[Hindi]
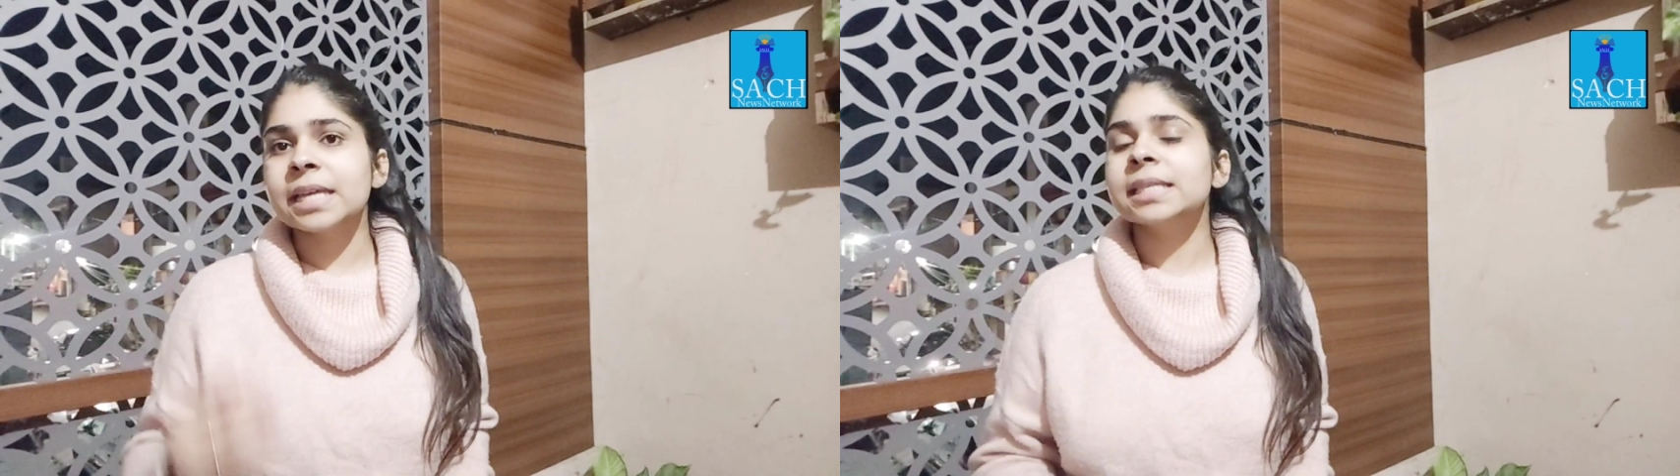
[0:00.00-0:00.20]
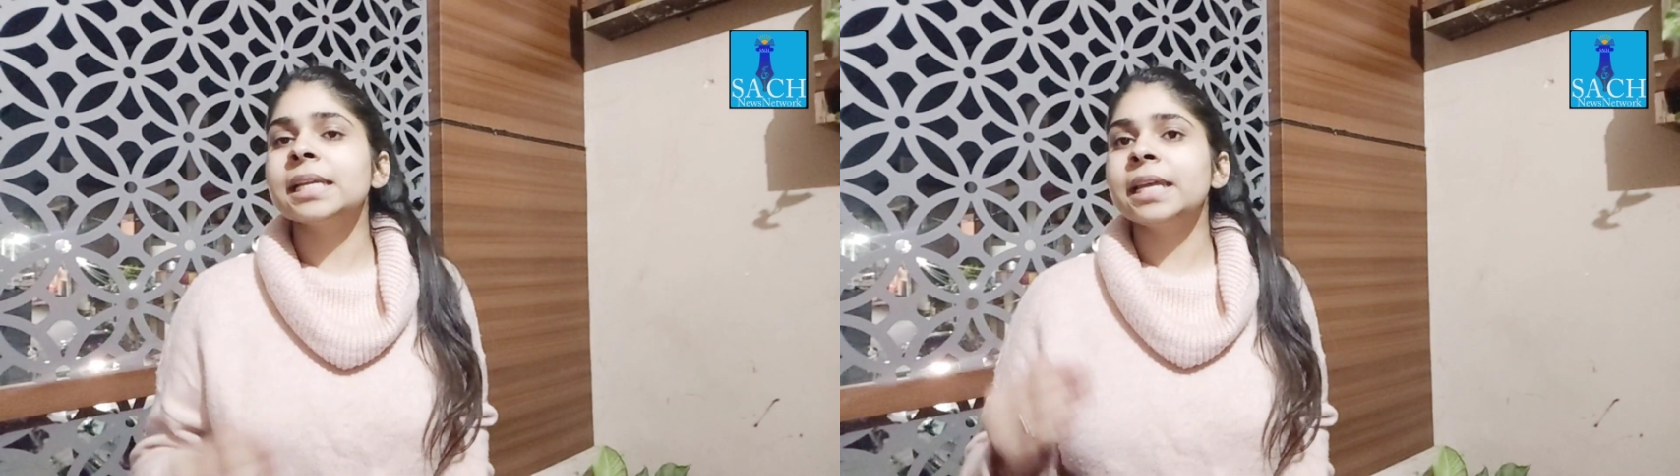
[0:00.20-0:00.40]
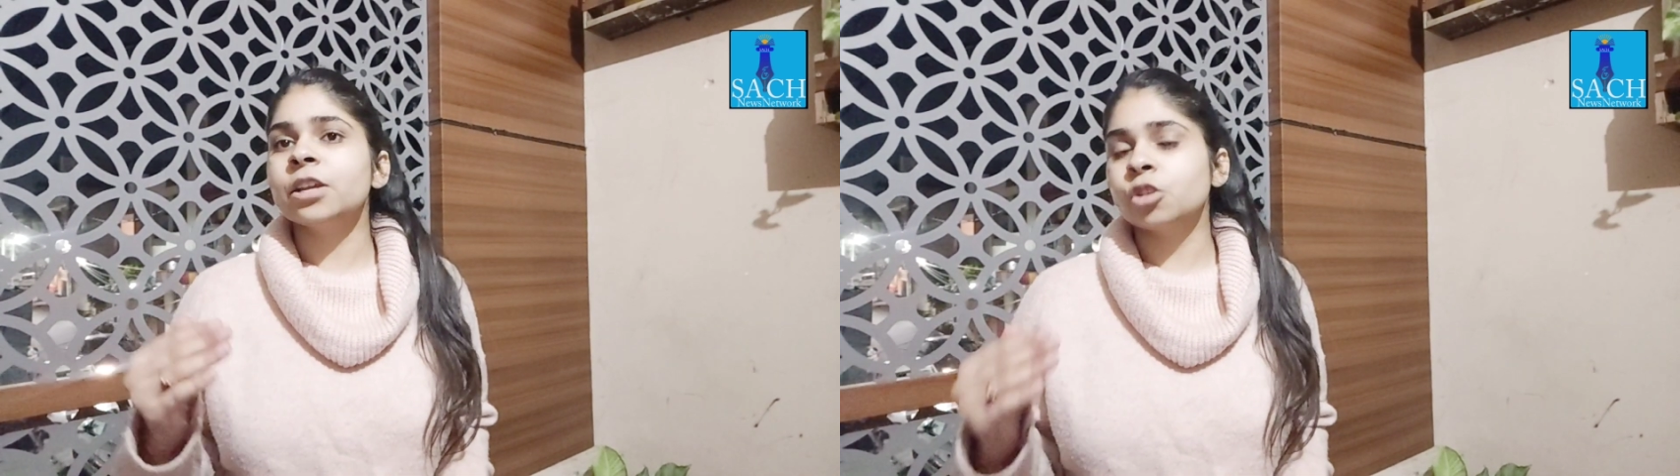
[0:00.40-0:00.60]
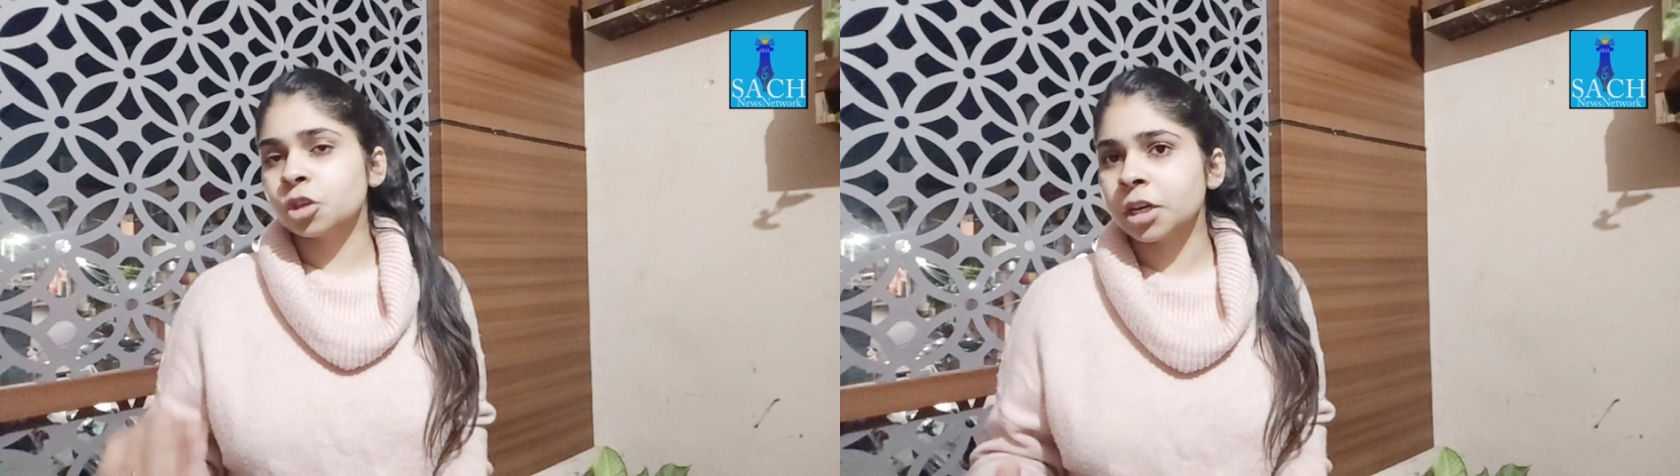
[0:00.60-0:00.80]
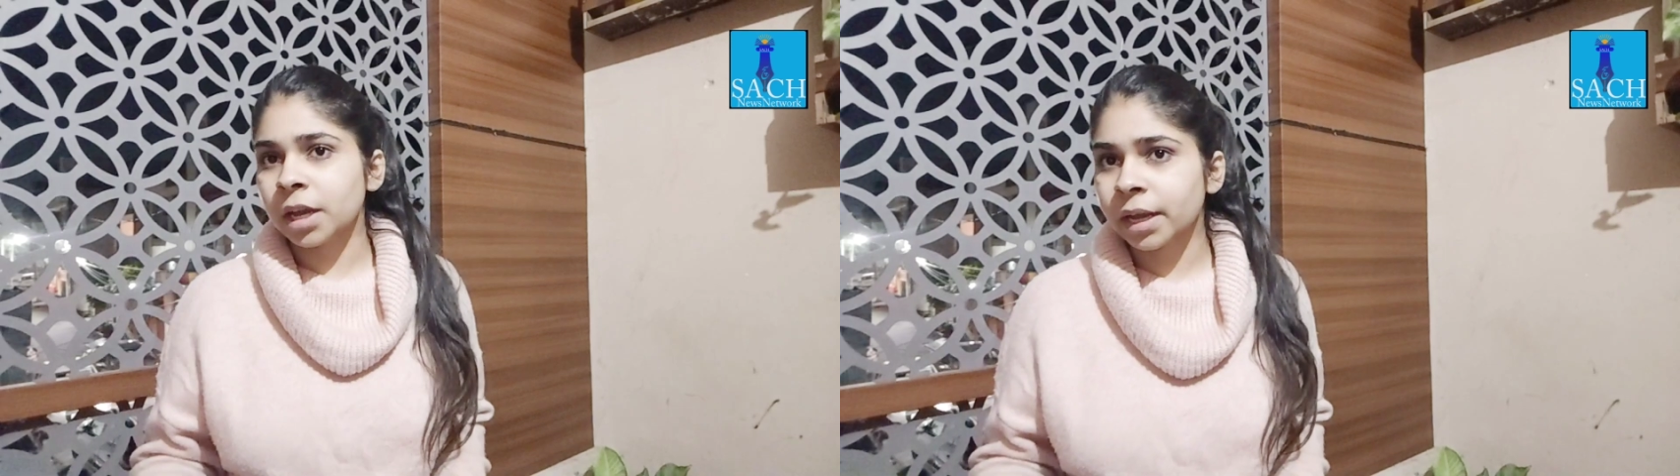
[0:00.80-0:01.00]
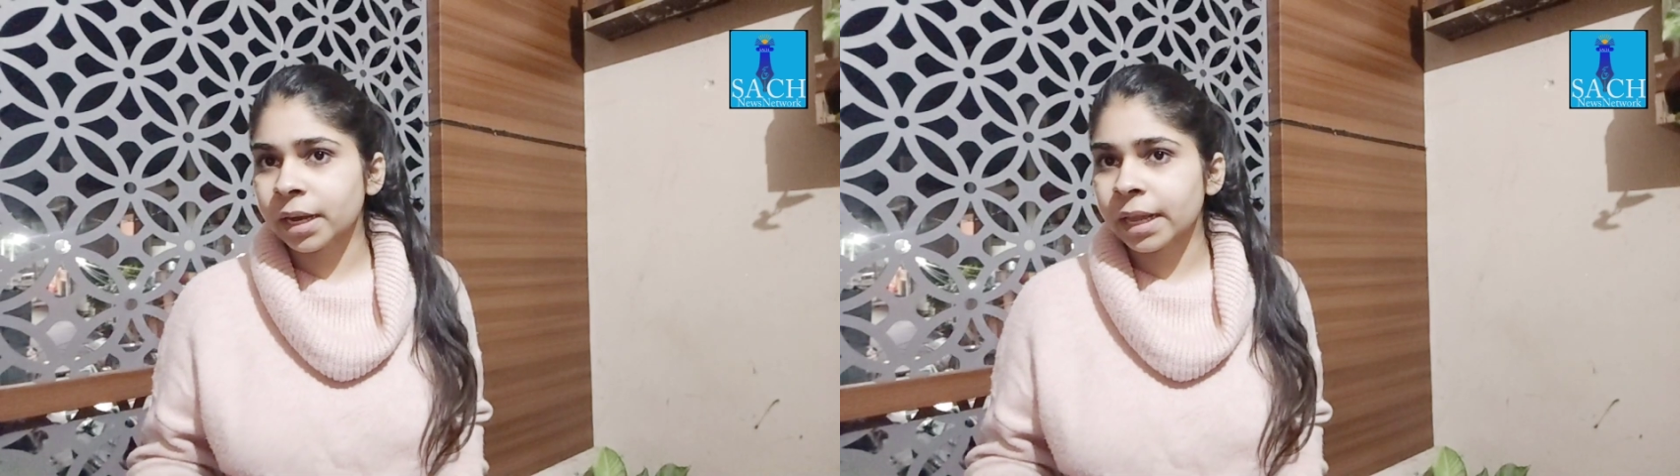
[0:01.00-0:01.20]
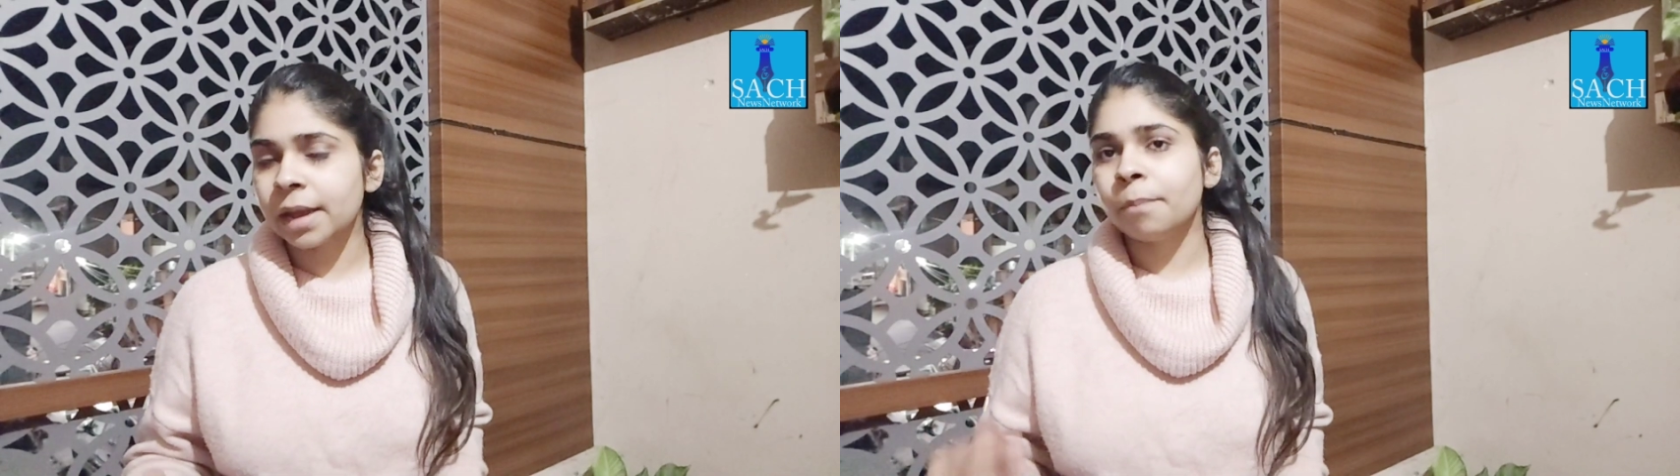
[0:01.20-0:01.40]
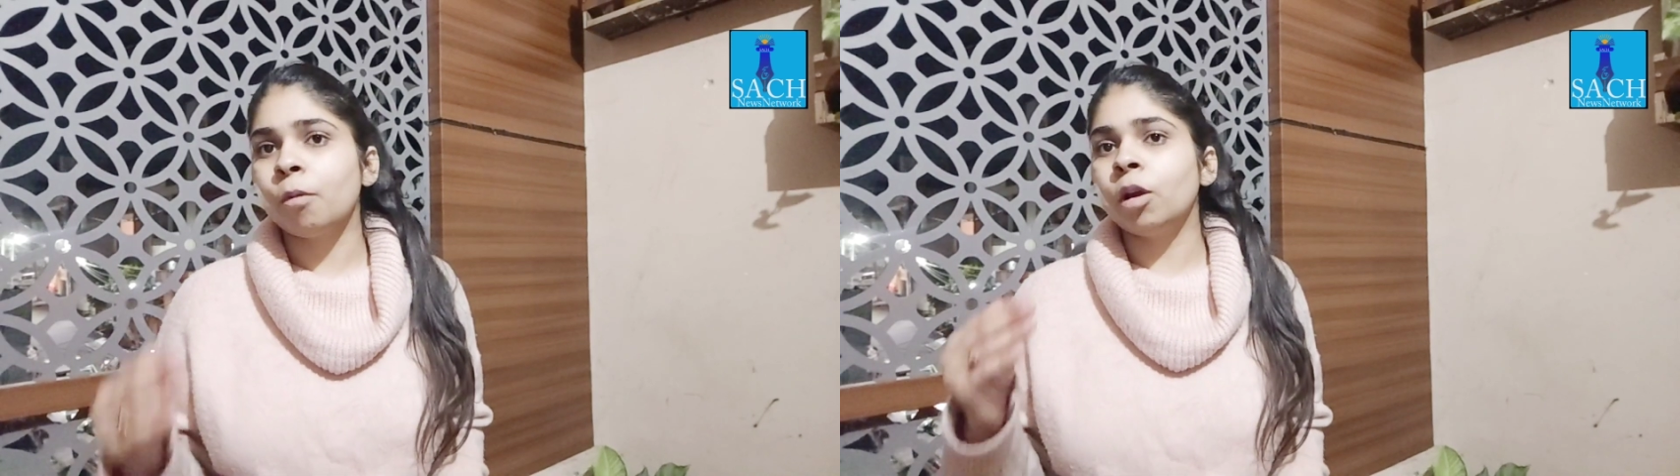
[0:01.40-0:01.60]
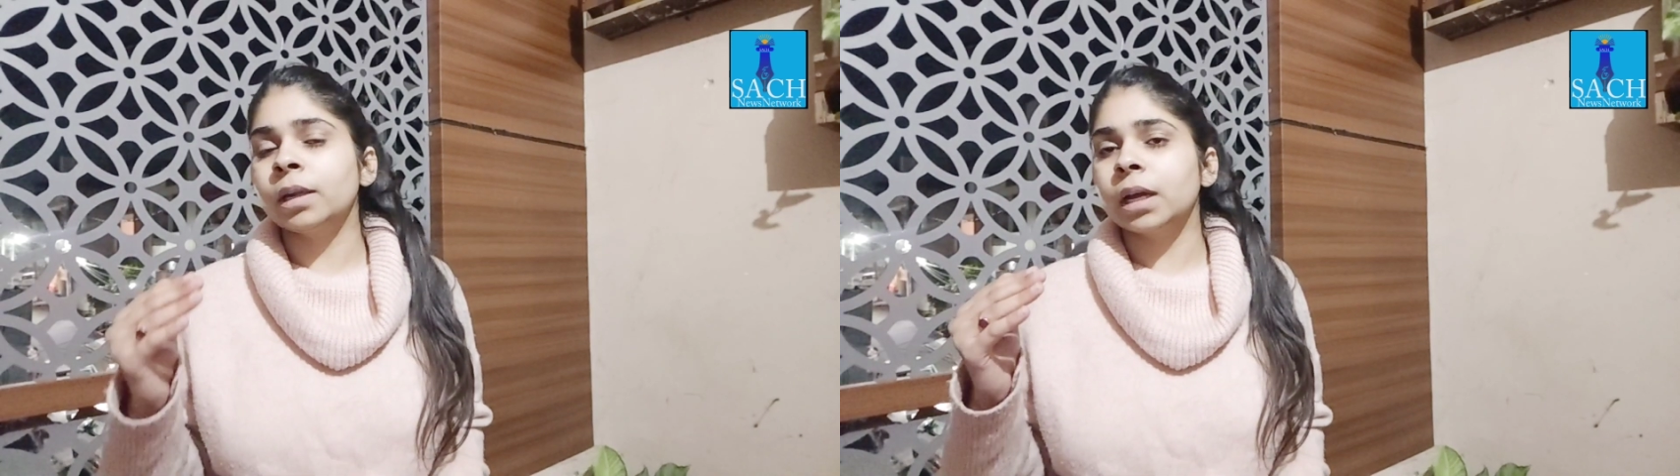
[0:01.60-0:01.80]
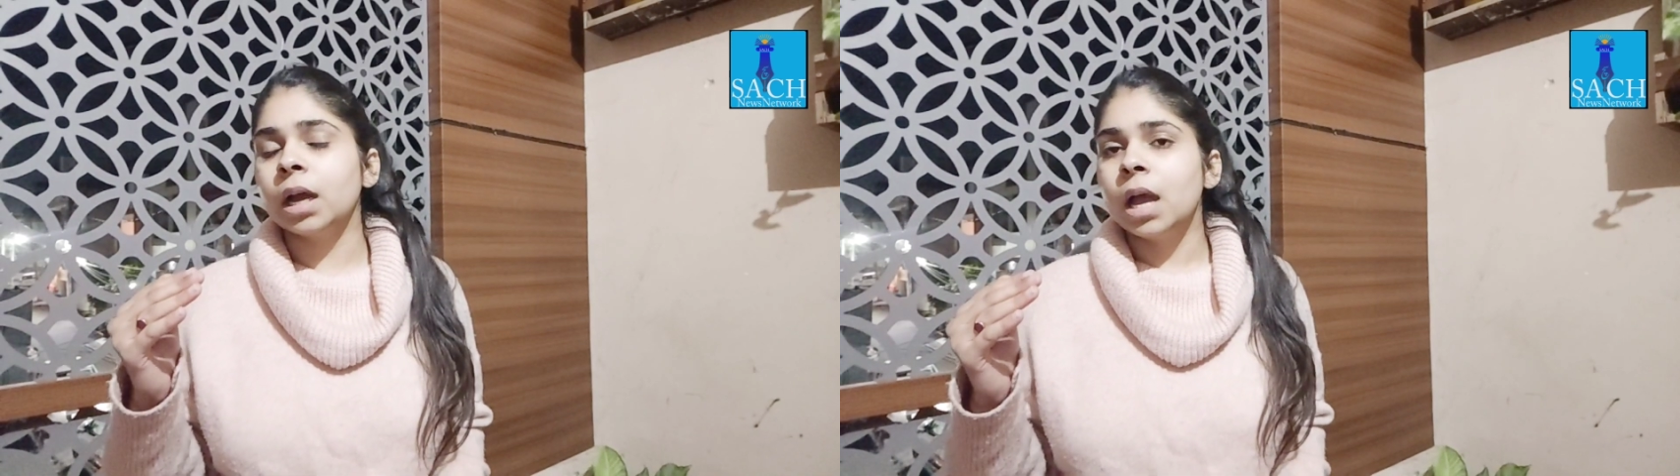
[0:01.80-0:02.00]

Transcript: इसीलिए जो श्रीनगर एयरपोर्ट